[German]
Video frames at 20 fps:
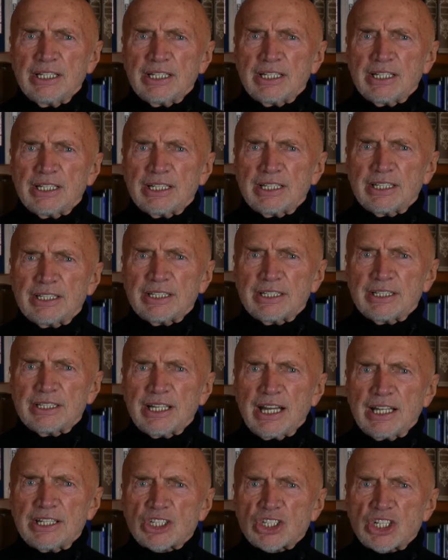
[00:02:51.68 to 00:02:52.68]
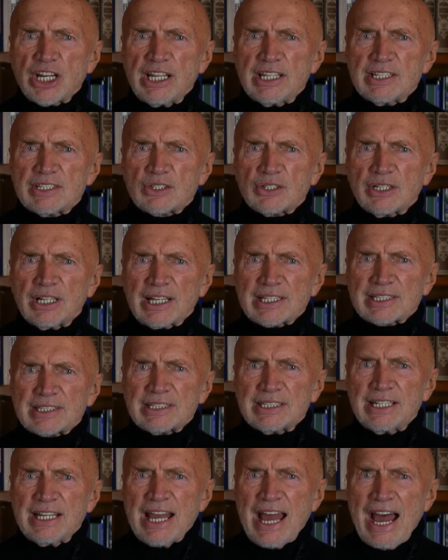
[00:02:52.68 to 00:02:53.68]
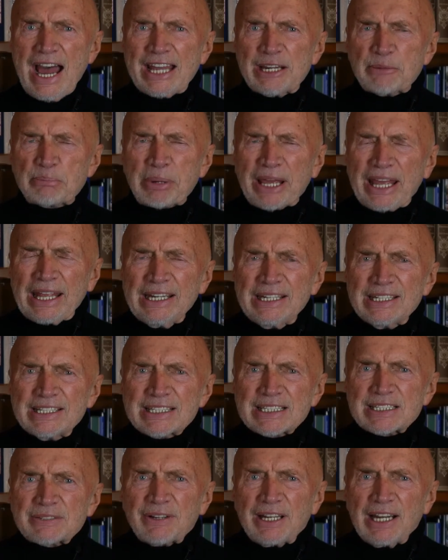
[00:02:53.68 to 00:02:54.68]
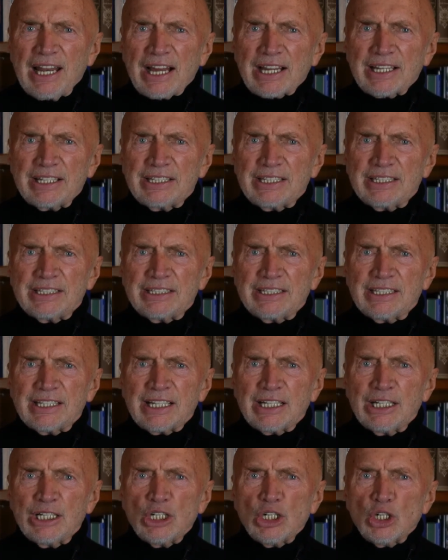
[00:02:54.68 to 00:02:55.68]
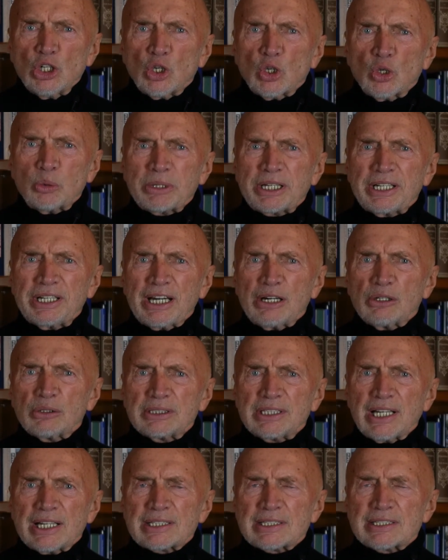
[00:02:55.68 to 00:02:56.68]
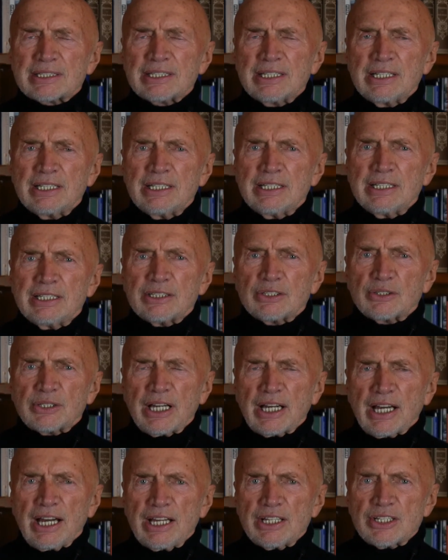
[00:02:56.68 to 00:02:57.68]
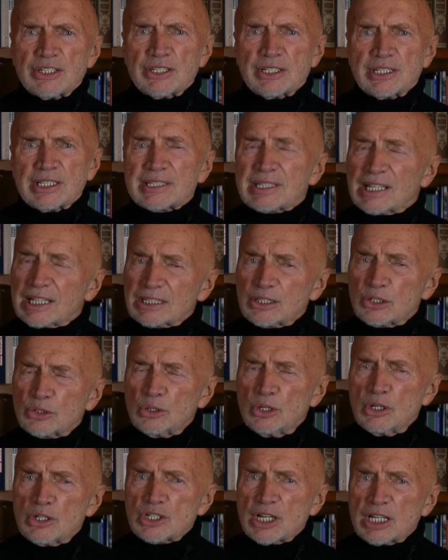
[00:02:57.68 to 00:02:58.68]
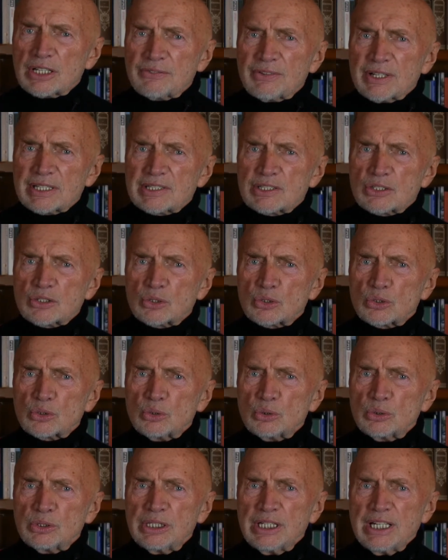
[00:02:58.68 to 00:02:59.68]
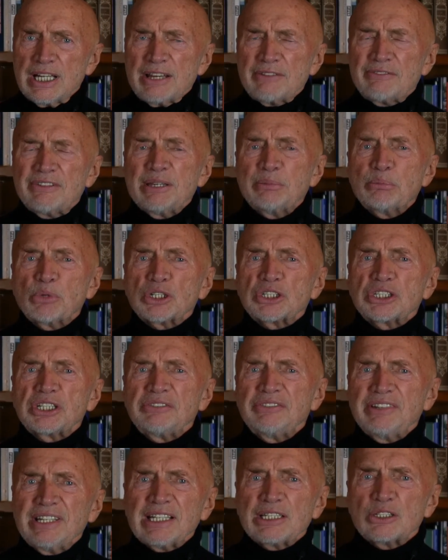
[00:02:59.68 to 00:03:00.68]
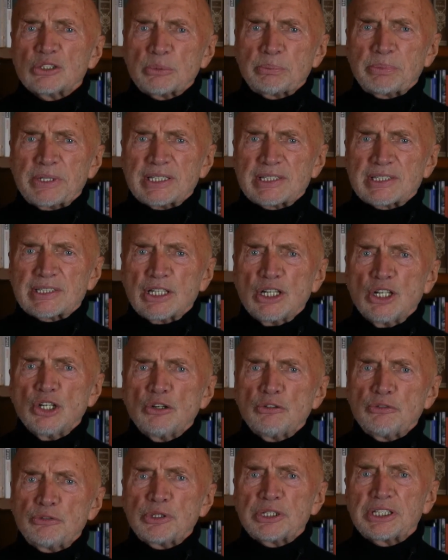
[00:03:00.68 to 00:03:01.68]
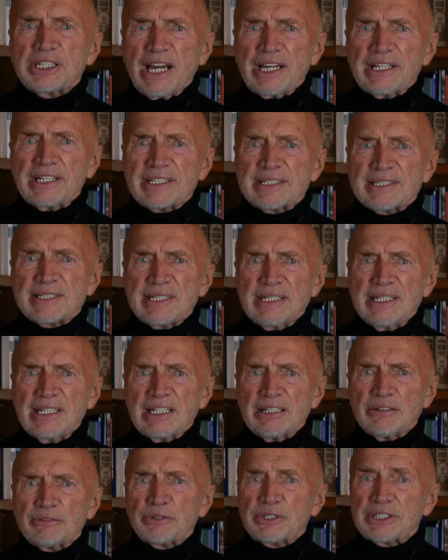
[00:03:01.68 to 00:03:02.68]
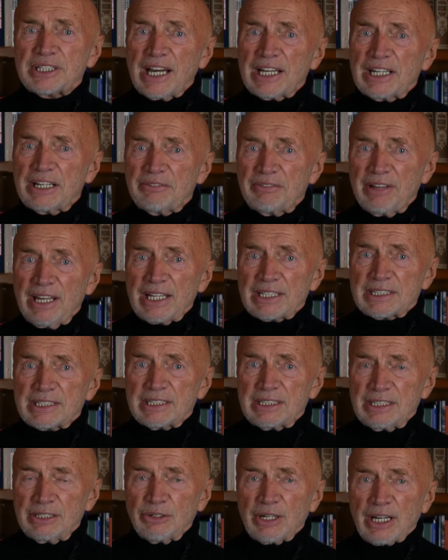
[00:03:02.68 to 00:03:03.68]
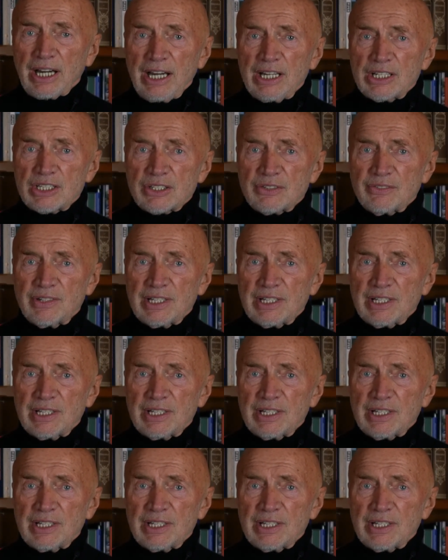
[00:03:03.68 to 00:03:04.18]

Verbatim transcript: äh, entstehen zu lassen. Ein brennendes Verlangen in dir, um genau das zu erreichen. Das hat natürlich etwas zu tun, wie motiviert du bist für deine Ziele, für deine Werte, die du erreichen